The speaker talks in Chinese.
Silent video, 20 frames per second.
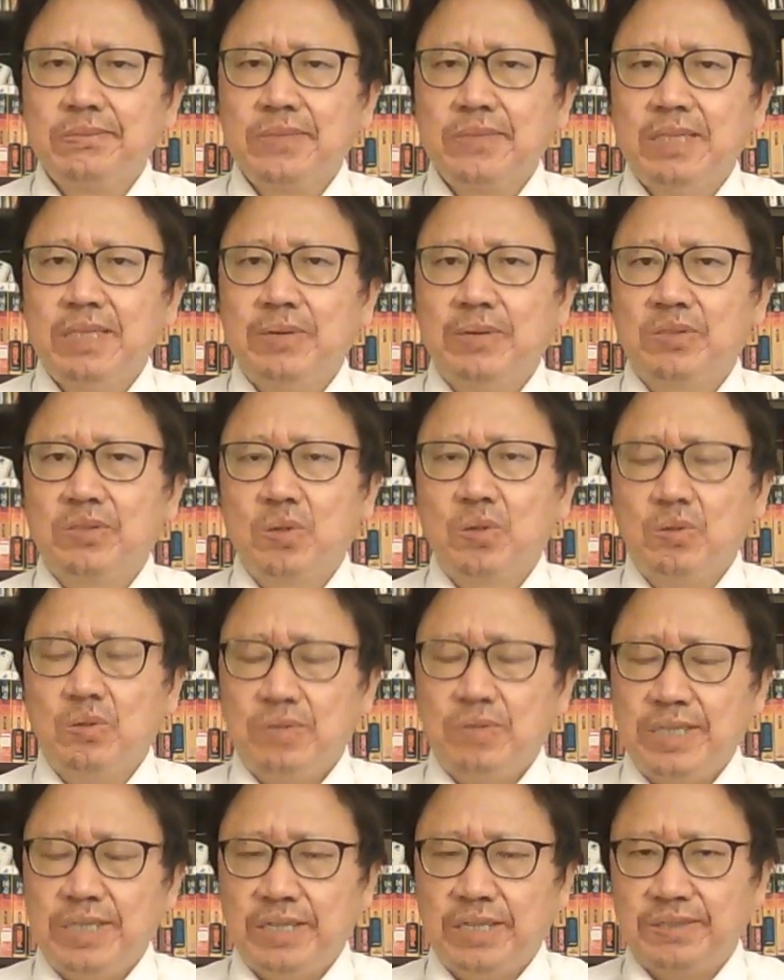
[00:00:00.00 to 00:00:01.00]
那么中
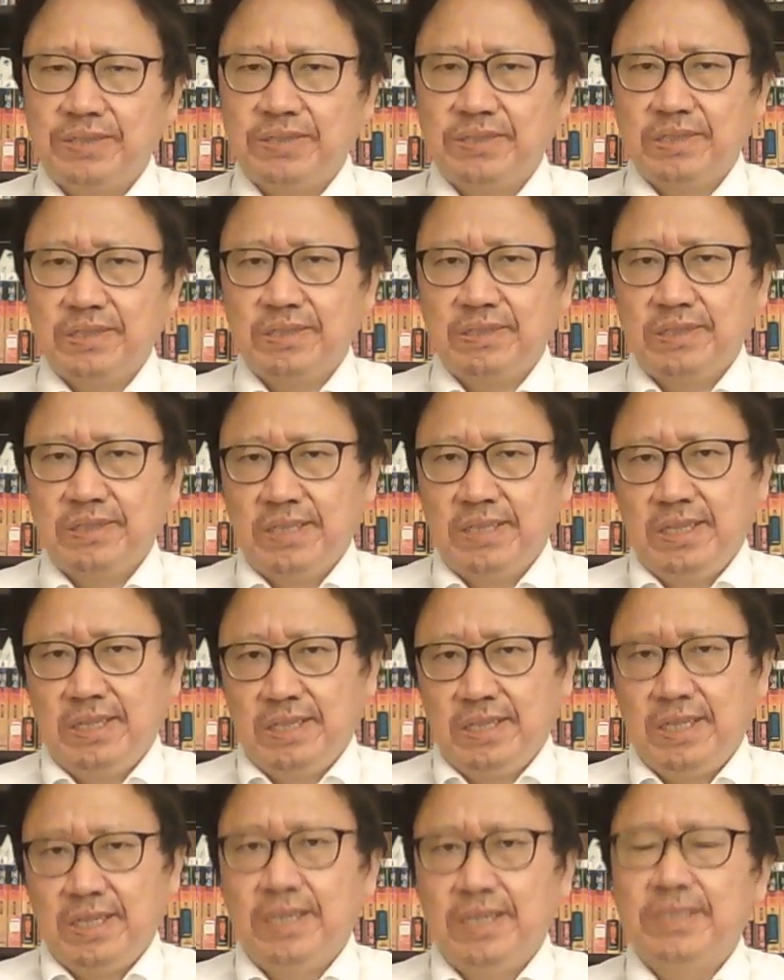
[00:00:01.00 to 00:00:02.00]
共结果是，
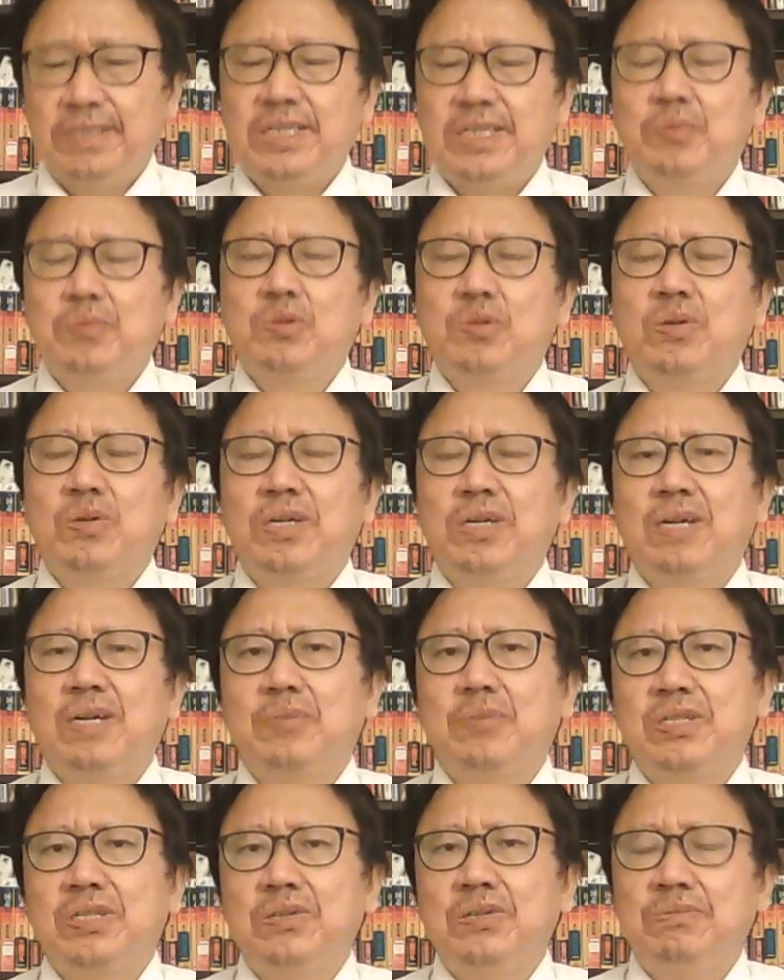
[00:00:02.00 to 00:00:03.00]
啊，一不做二
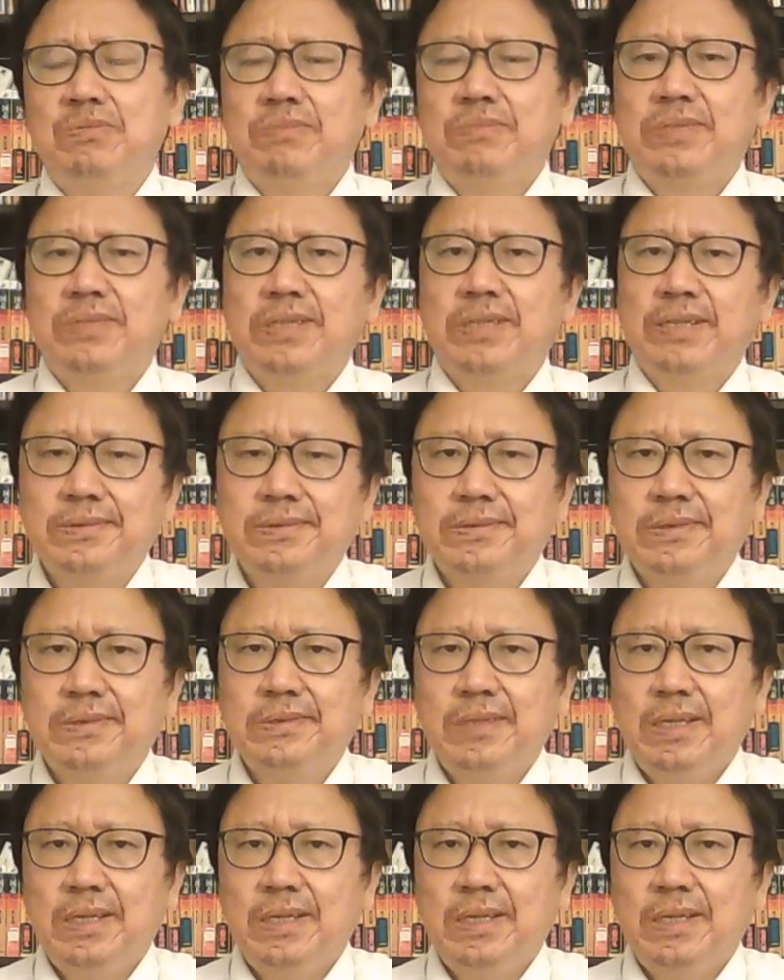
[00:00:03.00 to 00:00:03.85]
不休啊。